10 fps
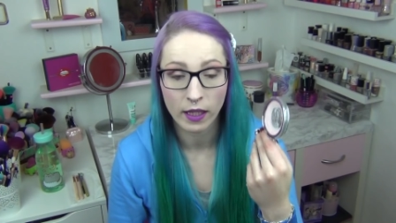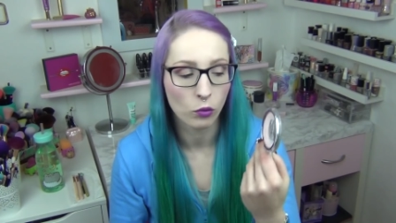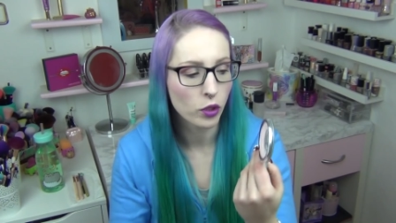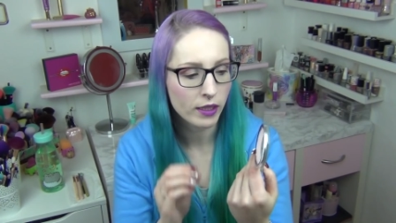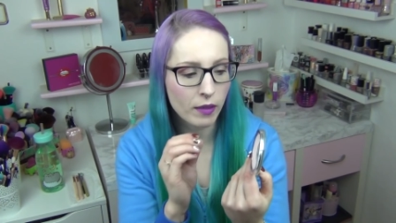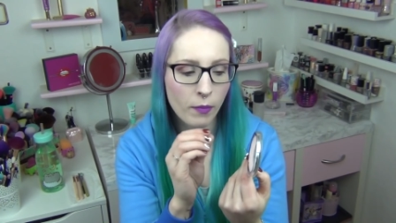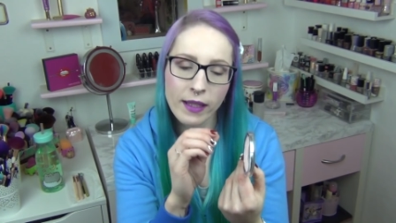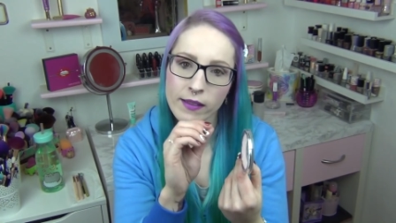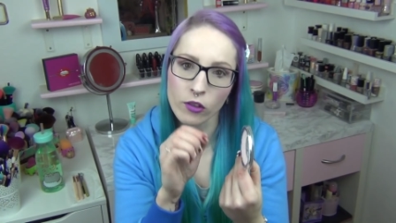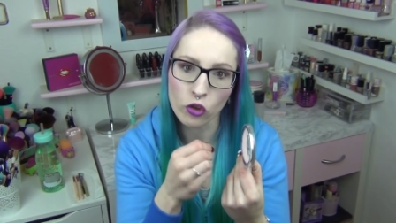sehr gut. Ich nehme
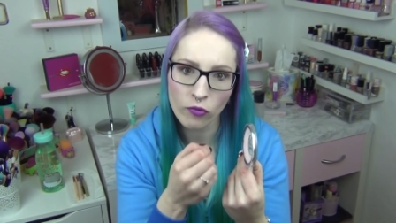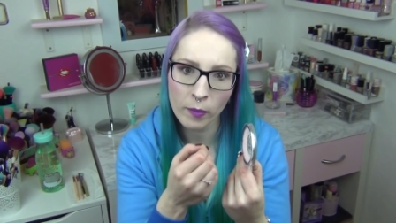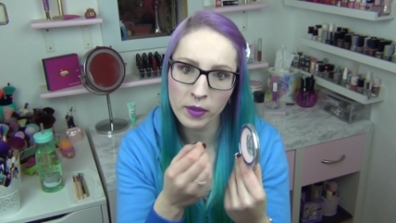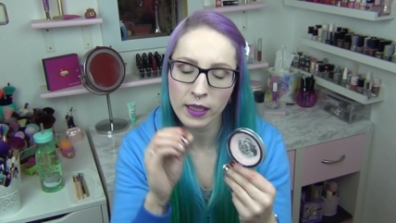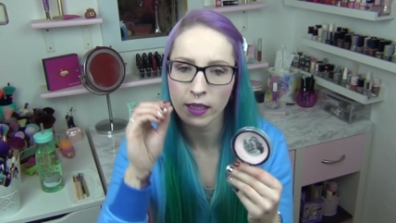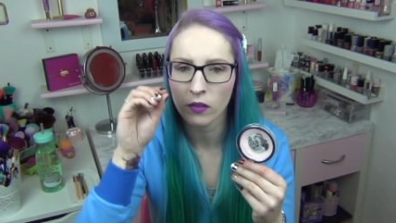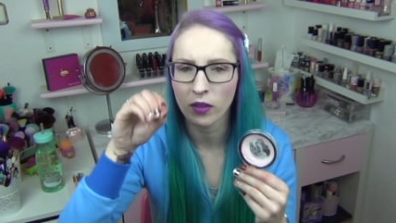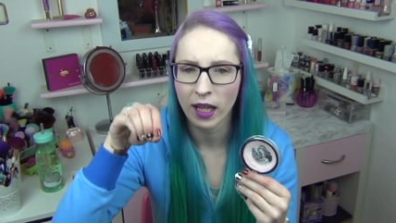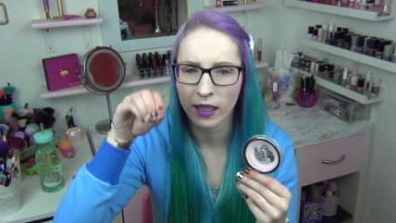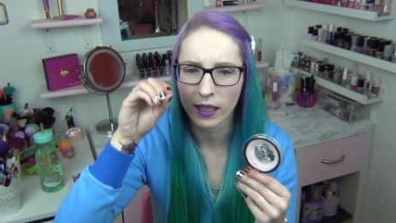meistens Schwämmchen,
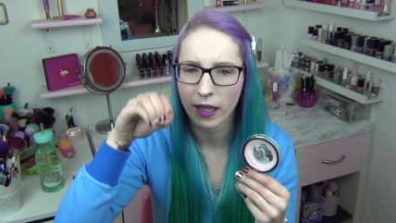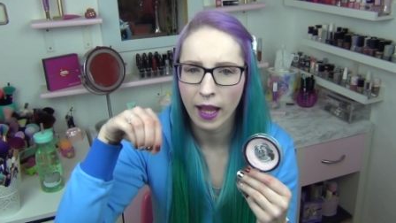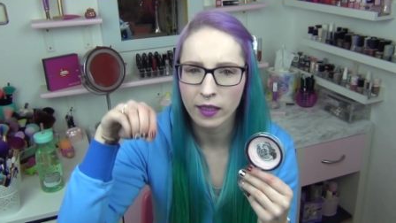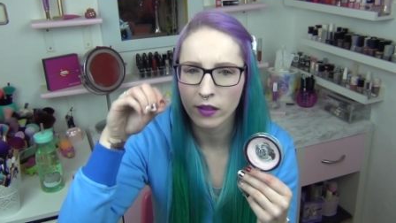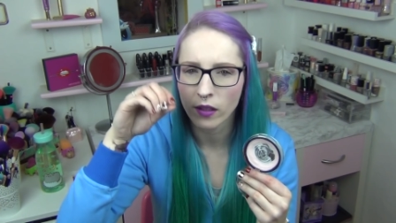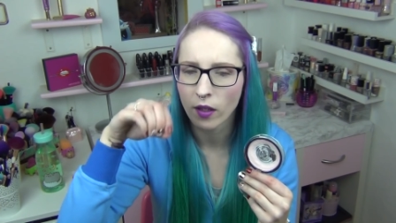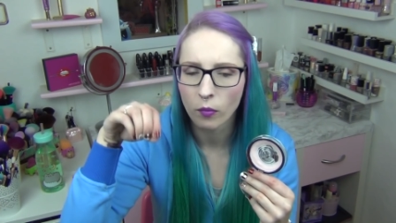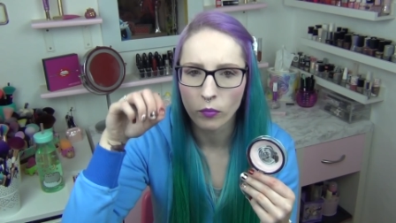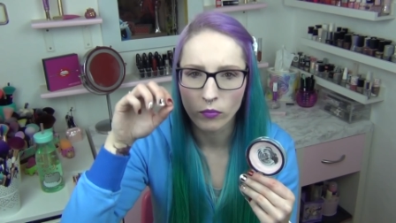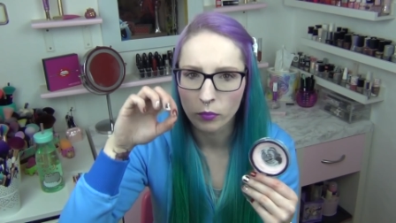entweder einen kleinen
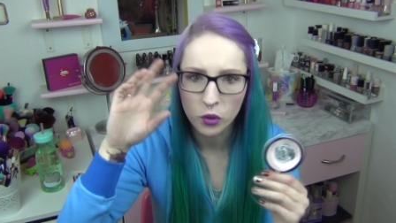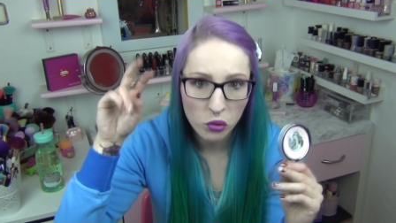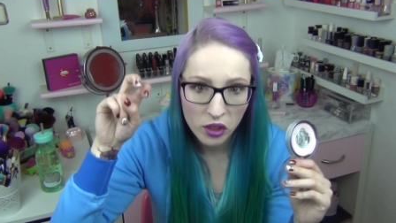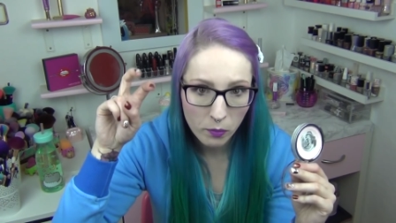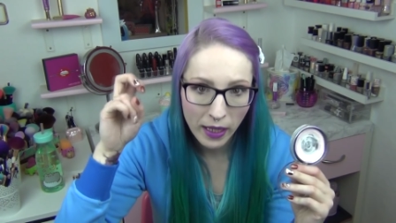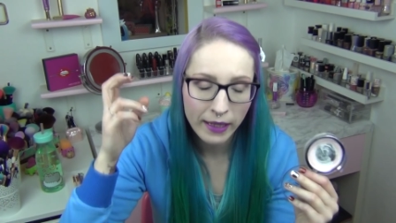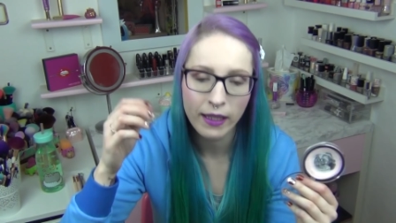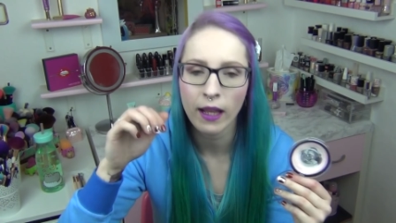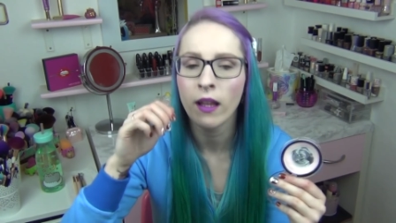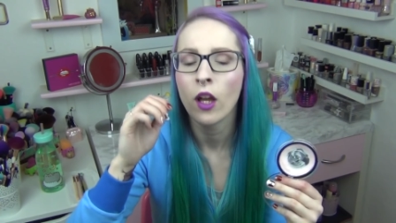ähm, Beauty
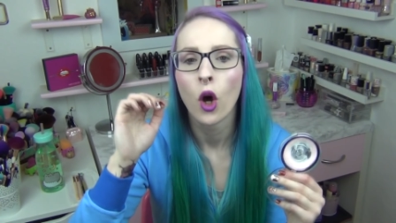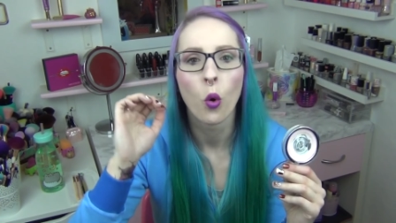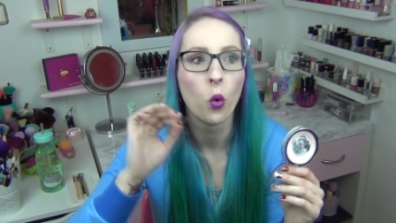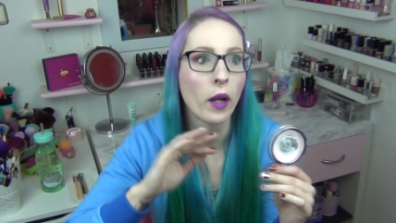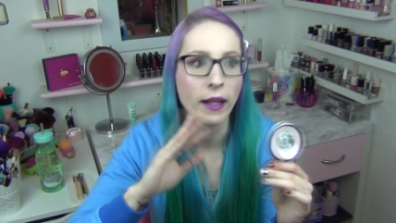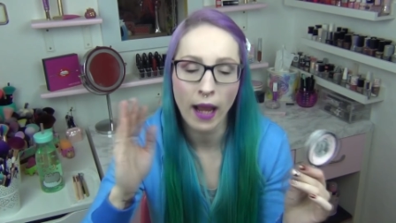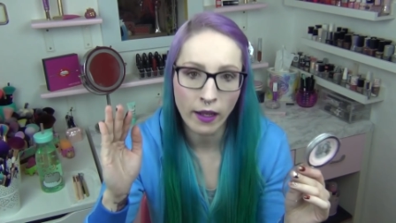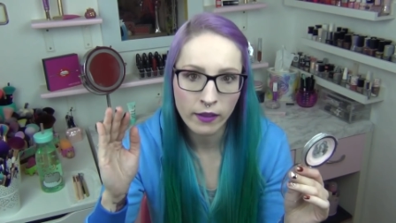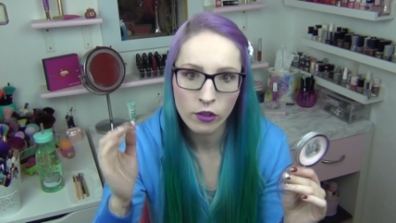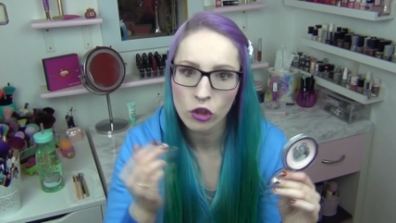Blender oder ein
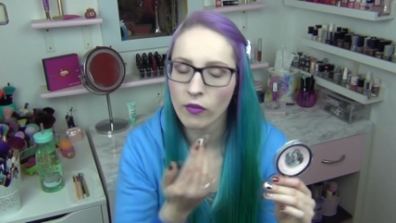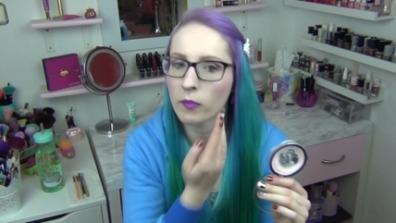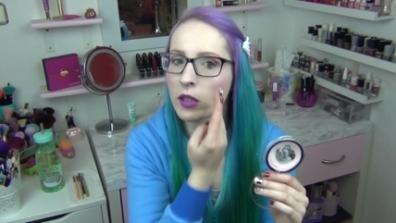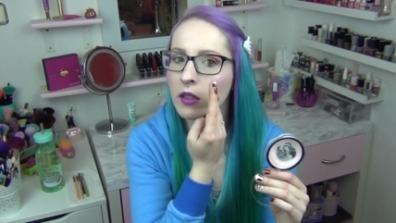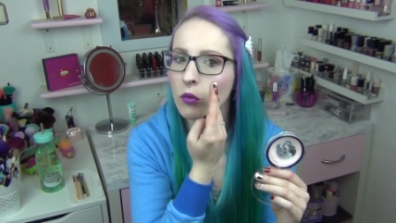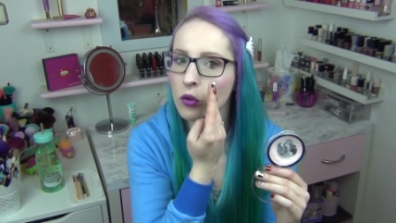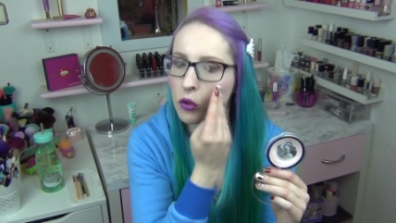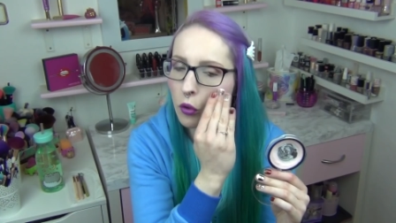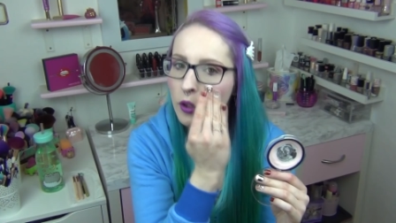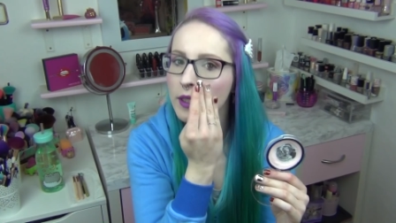anderes Schwämmchen
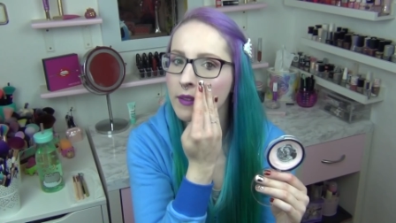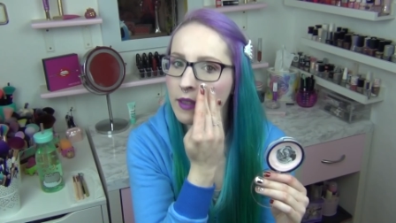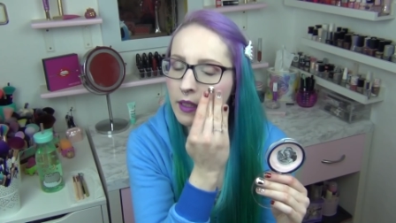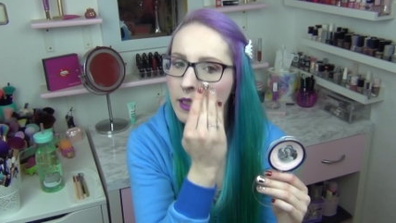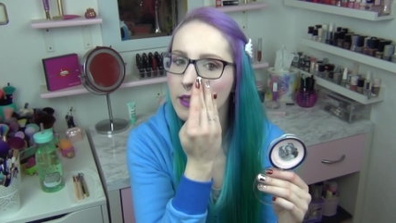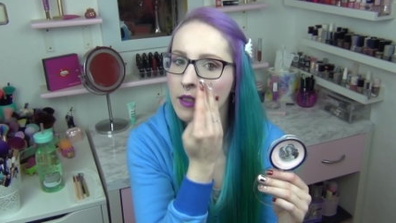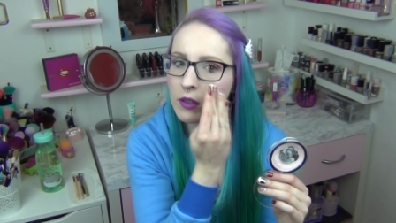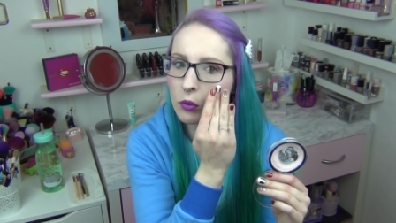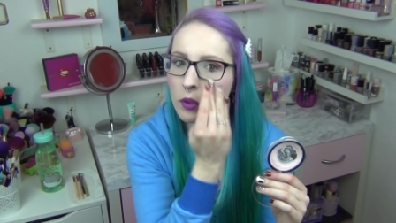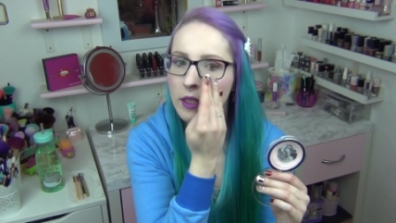und drücke das dann richtig
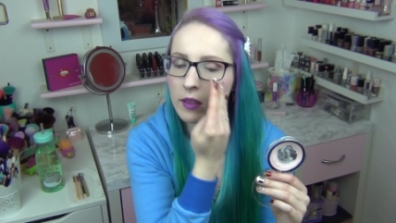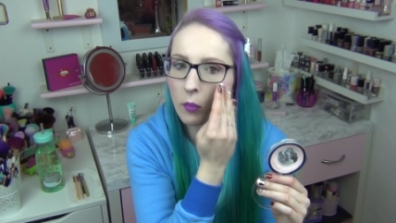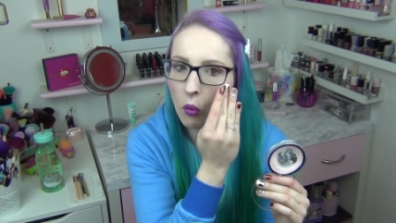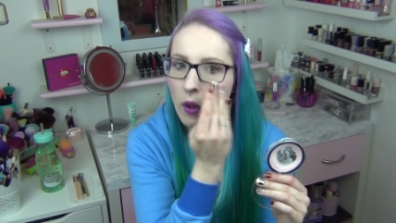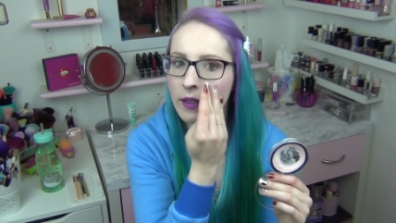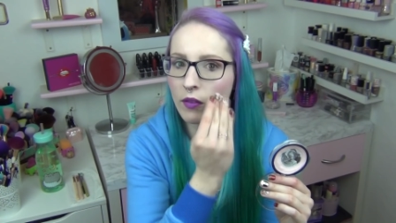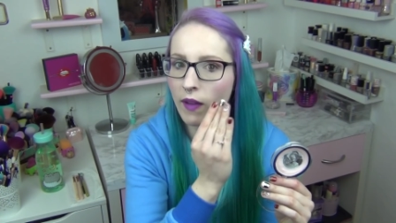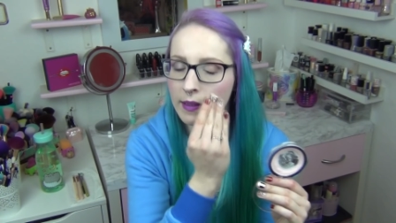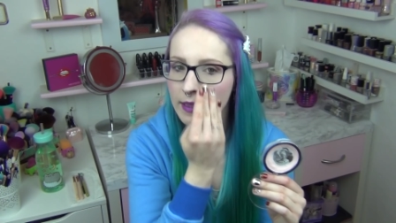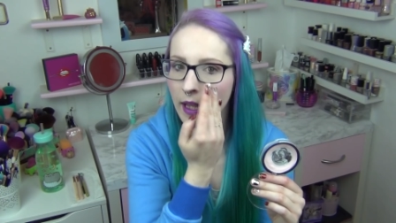so in die Poren
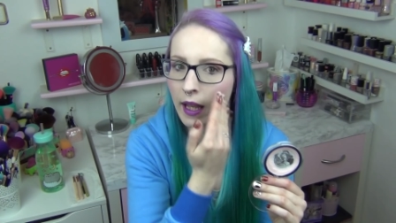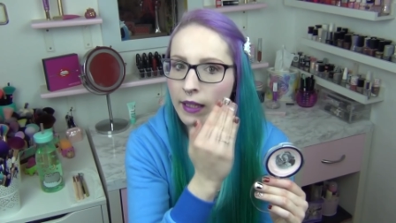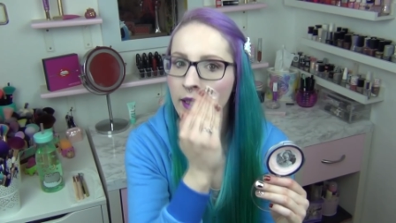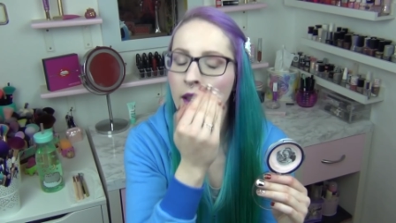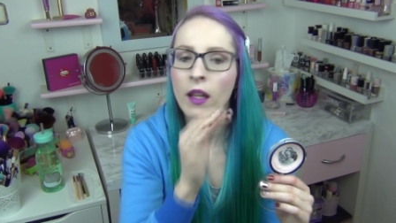quasi rein.